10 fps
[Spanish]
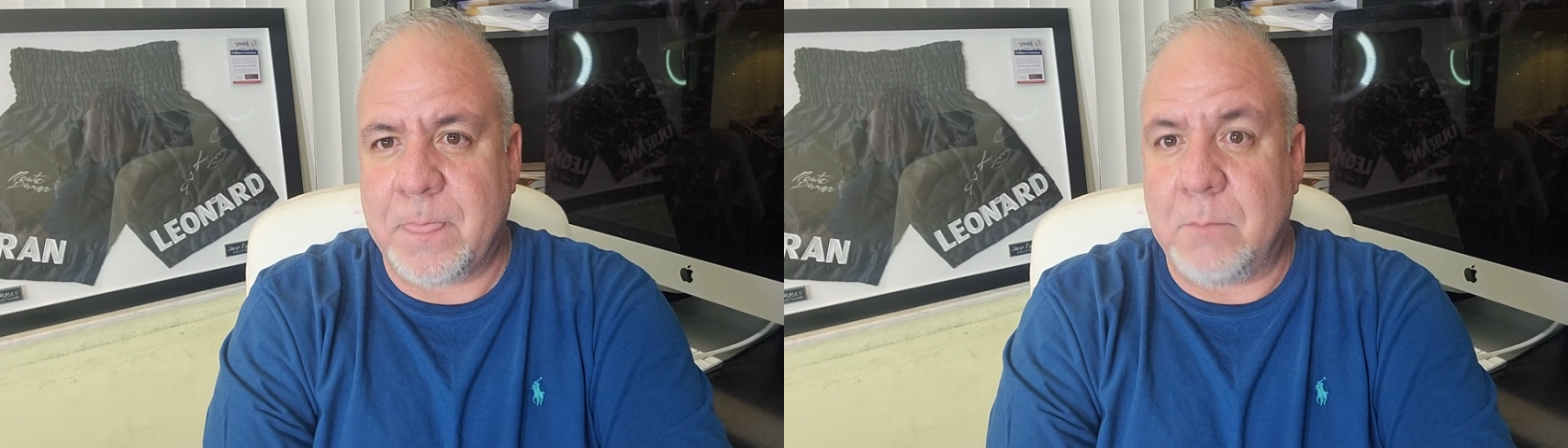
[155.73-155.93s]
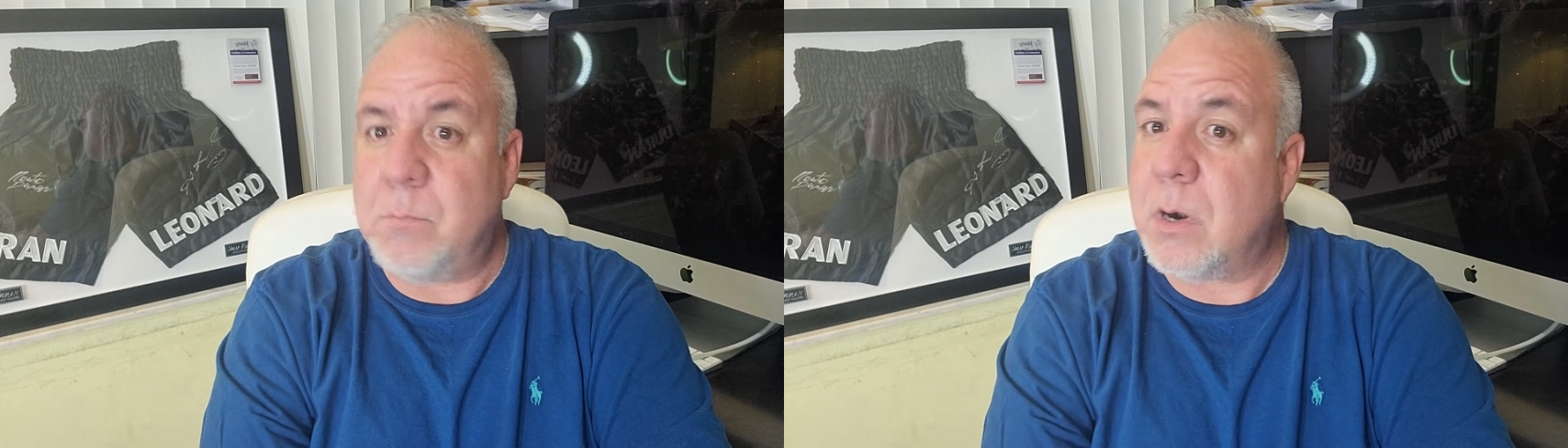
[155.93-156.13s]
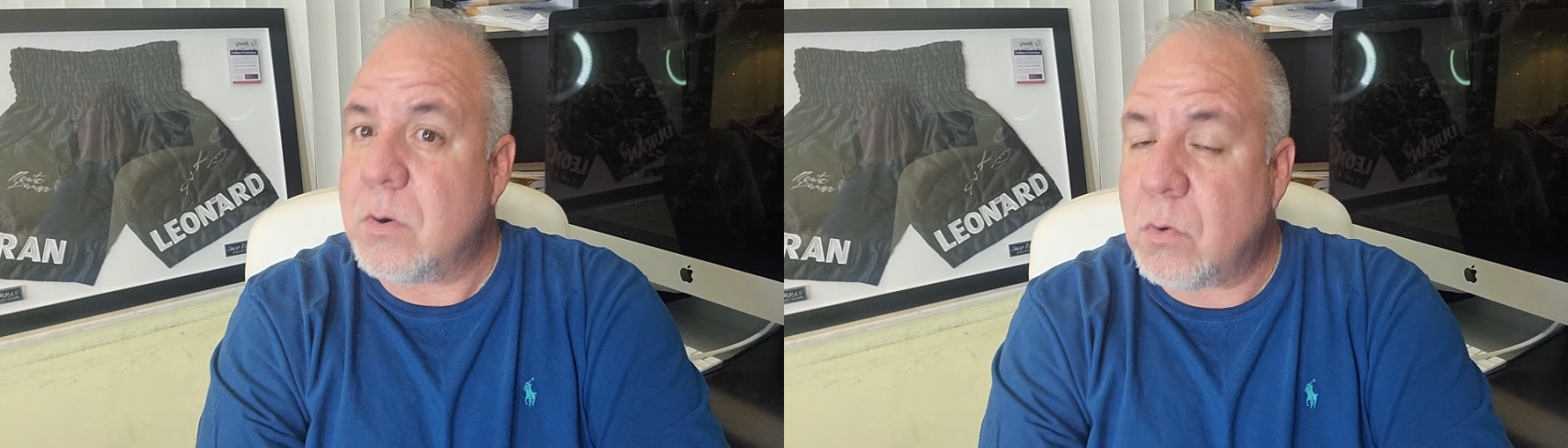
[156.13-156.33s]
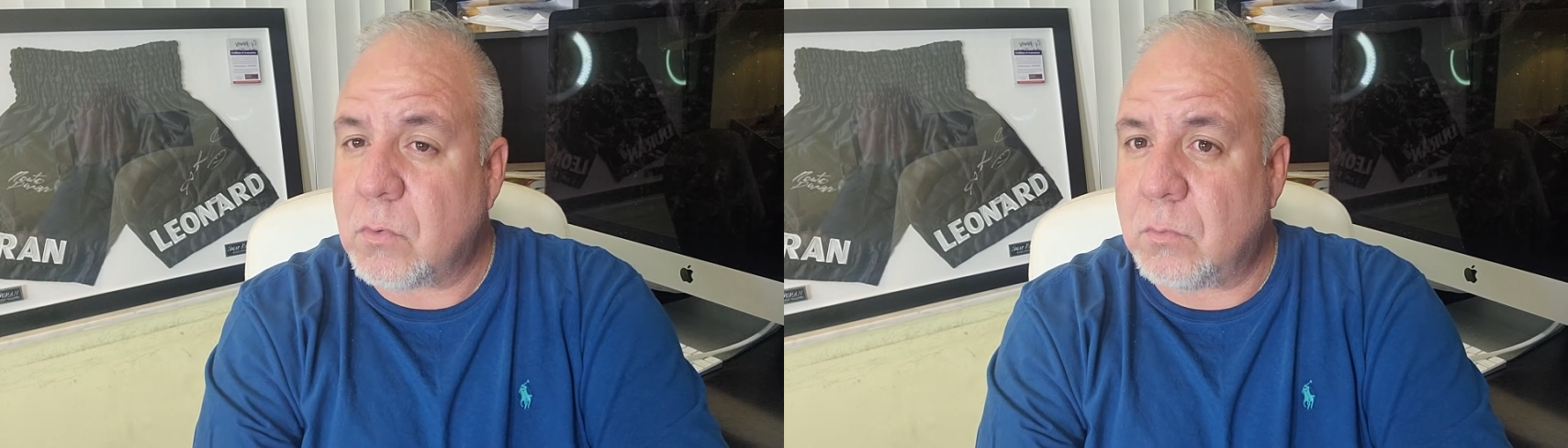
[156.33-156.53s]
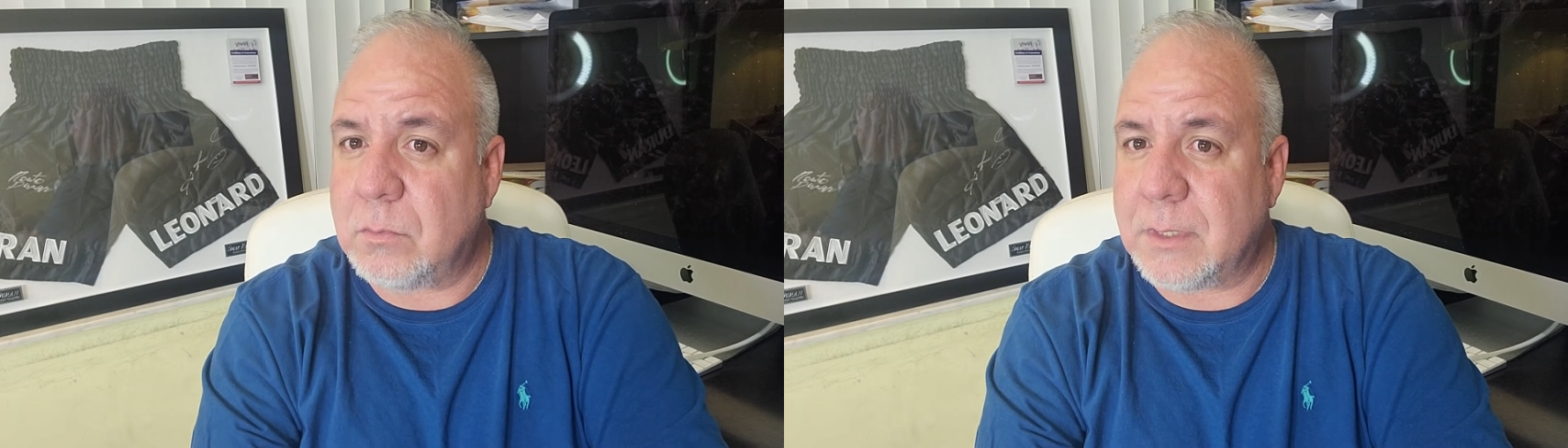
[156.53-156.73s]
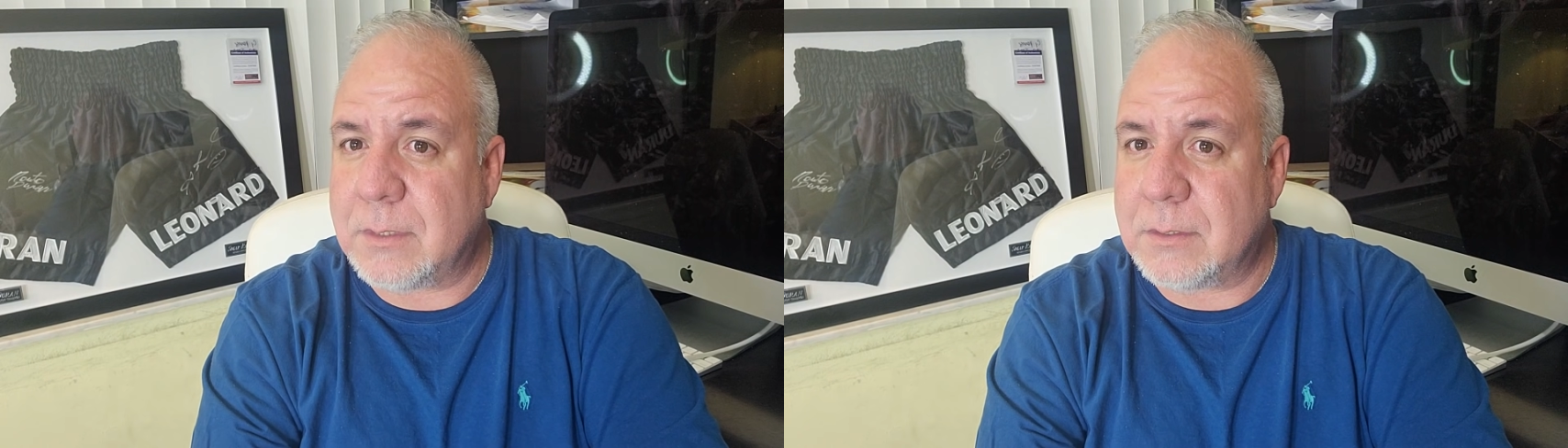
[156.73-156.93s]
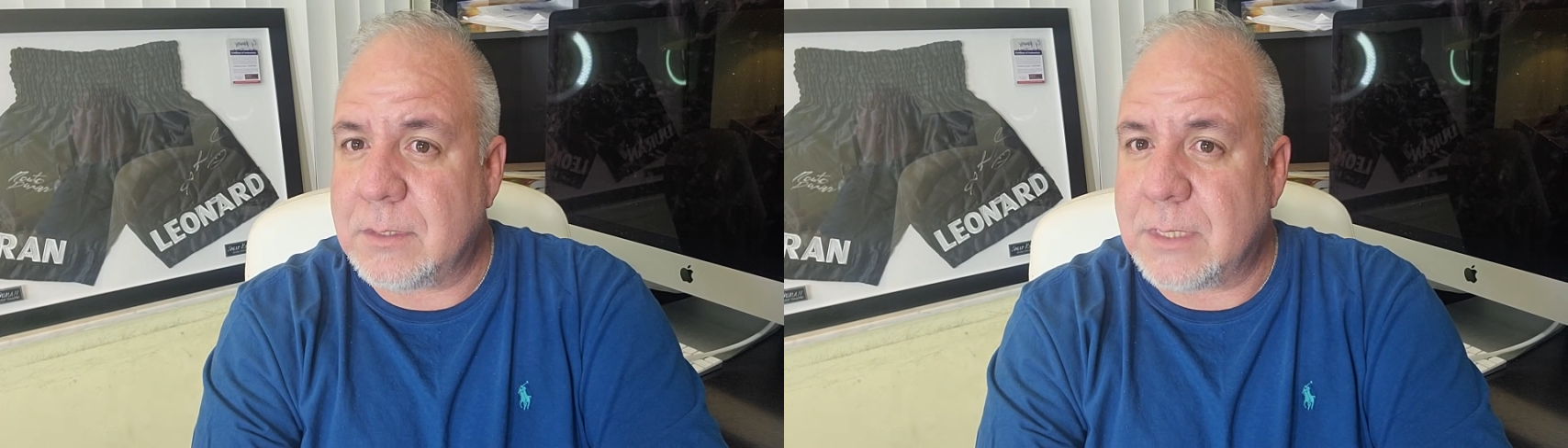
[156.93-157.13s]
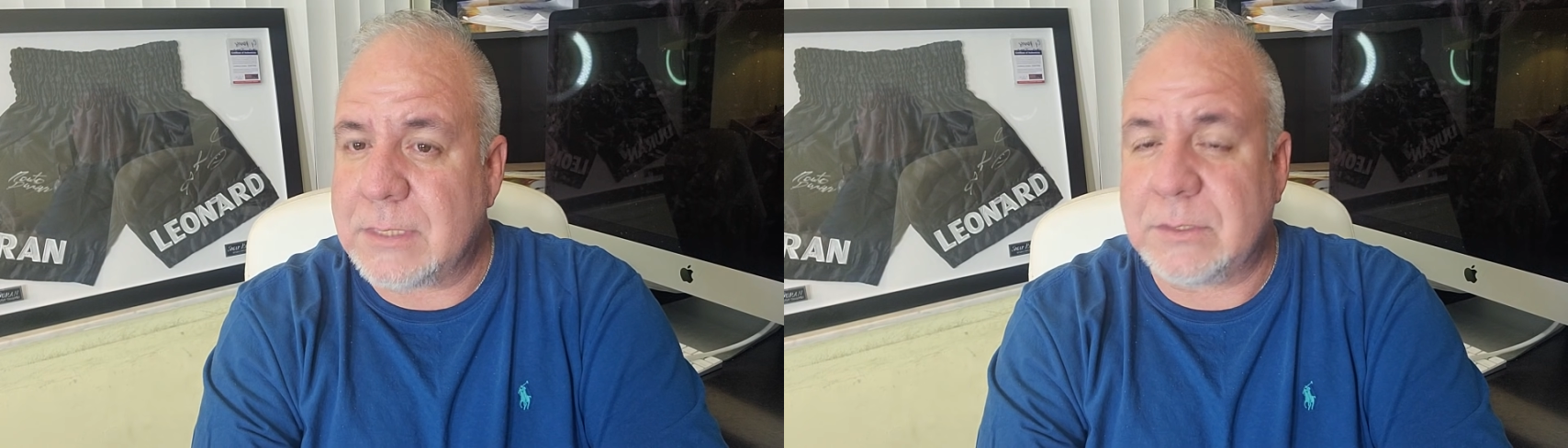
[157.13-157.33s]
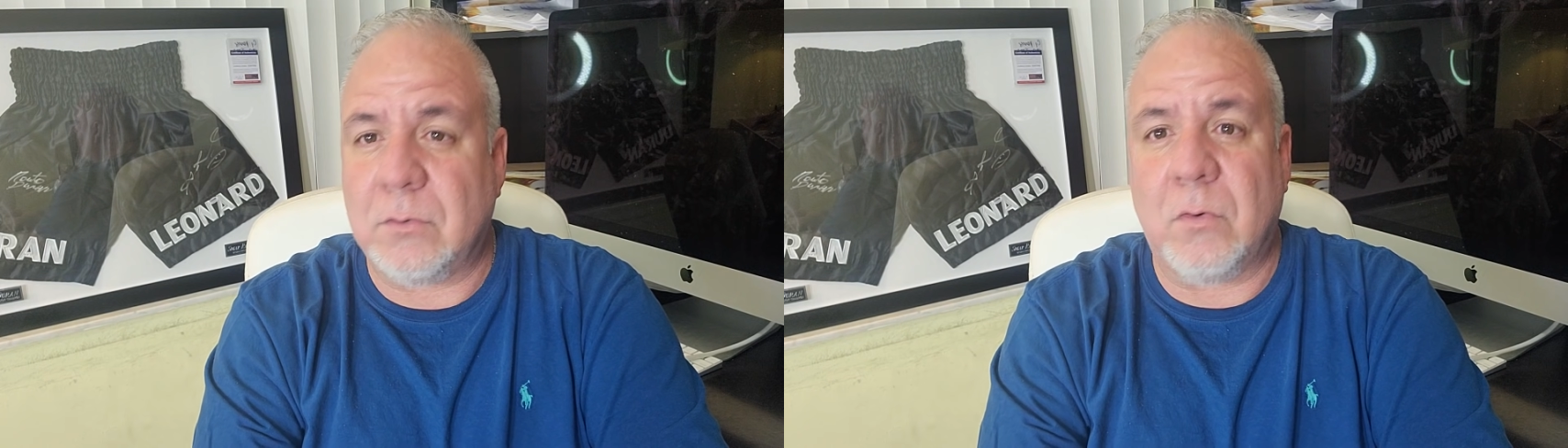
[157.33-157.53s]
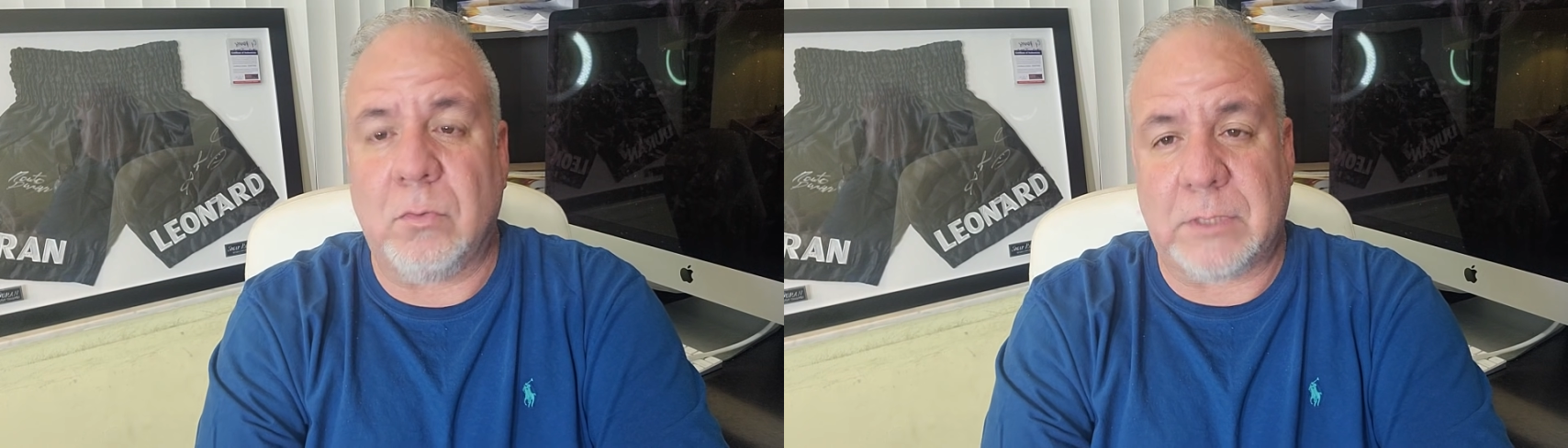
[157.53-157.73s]
Burn Knuckle
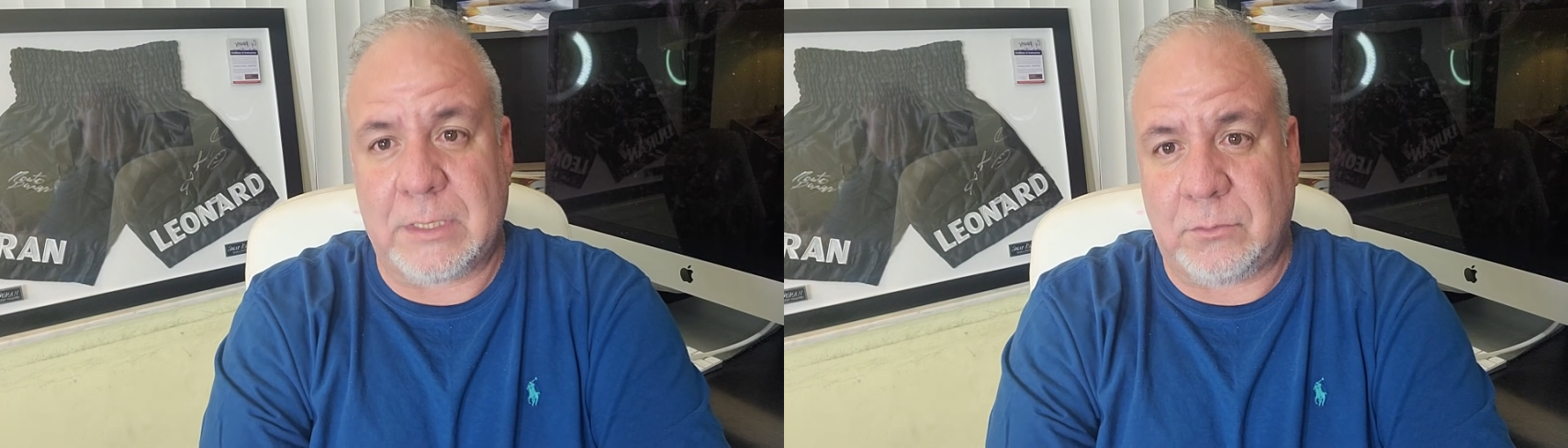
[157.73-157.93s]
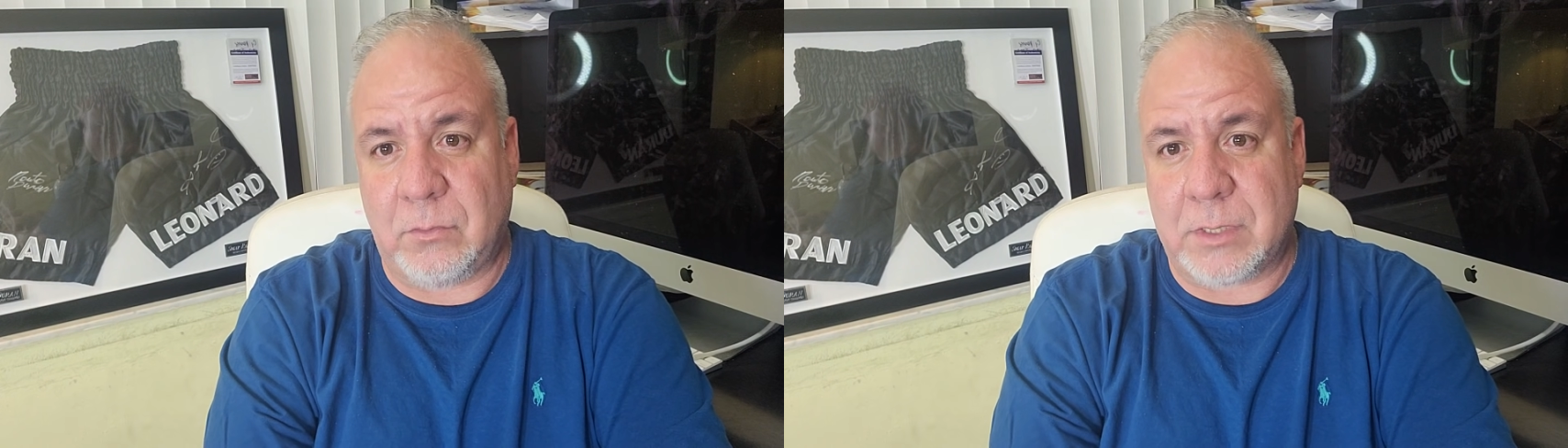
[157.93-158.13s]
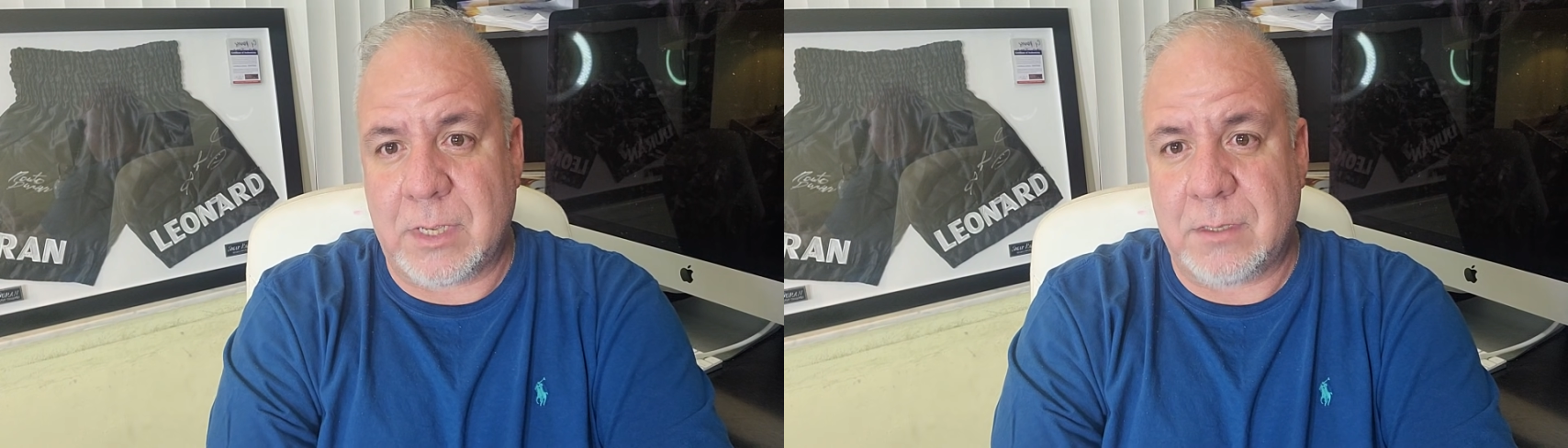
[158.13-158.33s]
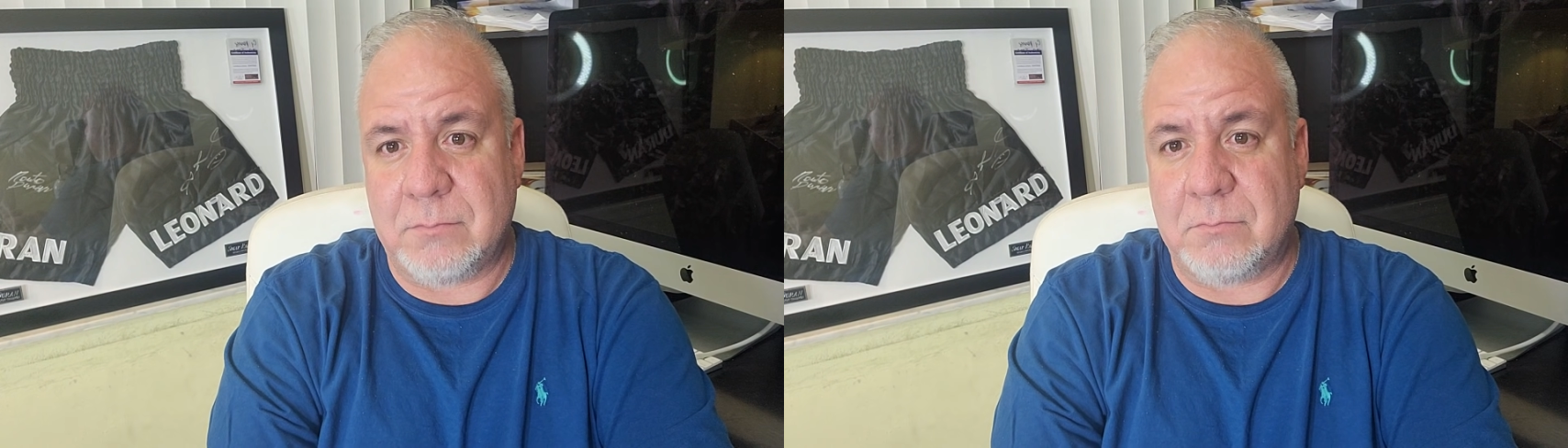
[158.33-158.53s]
es otra historia.